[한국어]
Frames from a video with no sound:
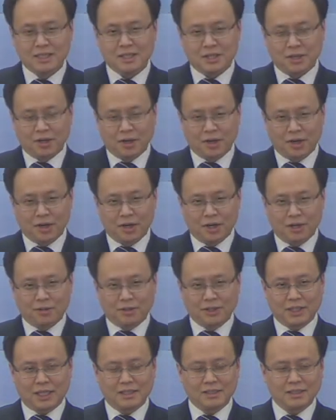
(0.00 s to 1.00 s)

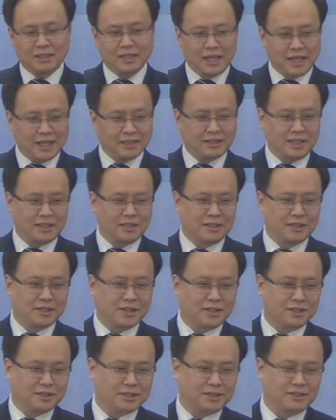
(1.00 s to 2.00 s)
영원한 내세를
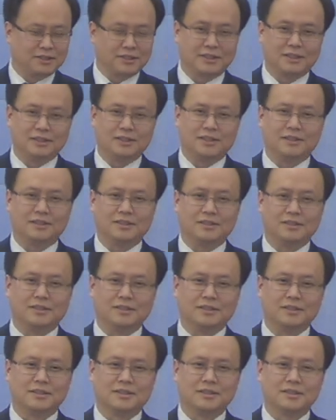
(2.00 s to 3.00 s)

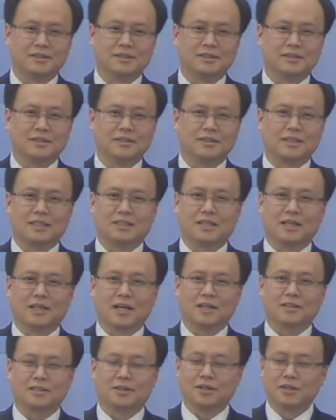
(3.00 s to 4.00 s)
결정짓는
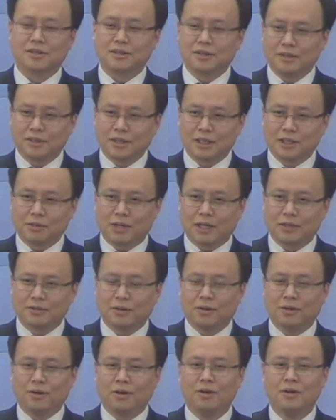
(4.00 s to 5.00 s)
세상의 그 어떤
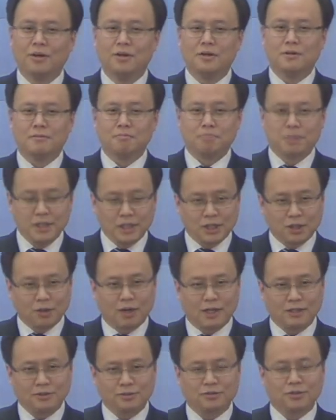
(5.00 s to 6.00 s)
일과도
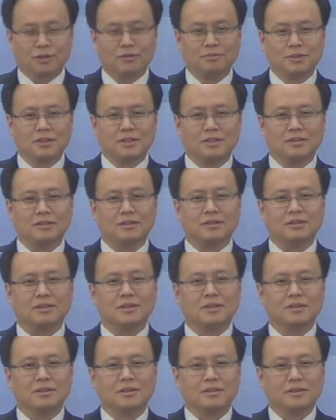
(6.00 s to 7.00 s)
비교할 수 없는
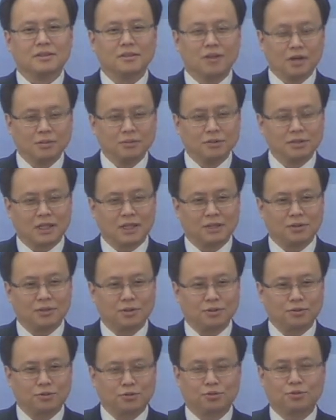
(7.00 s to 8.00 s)

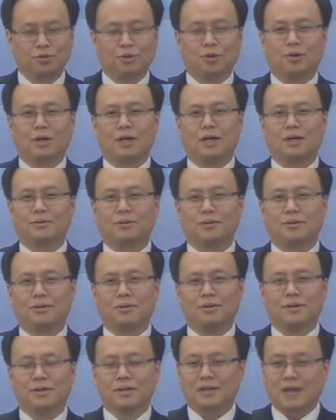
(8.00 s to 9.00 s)
너무나도
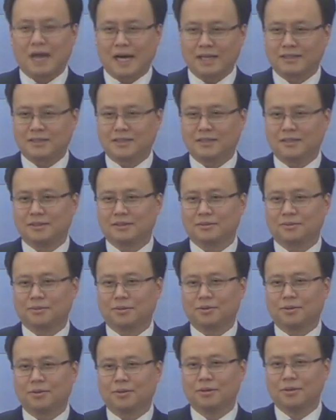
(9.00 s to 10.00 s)
중요하고 가치
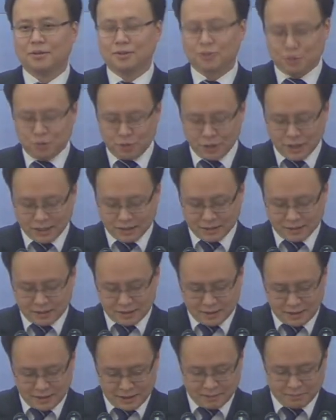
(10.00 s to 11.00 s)
있고
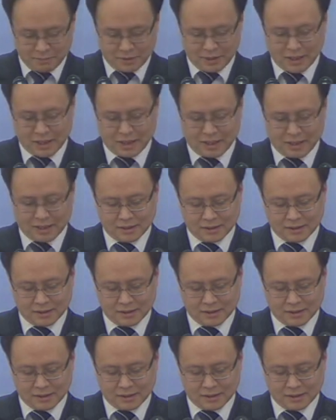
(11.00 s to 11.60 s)
귀한 일입니다.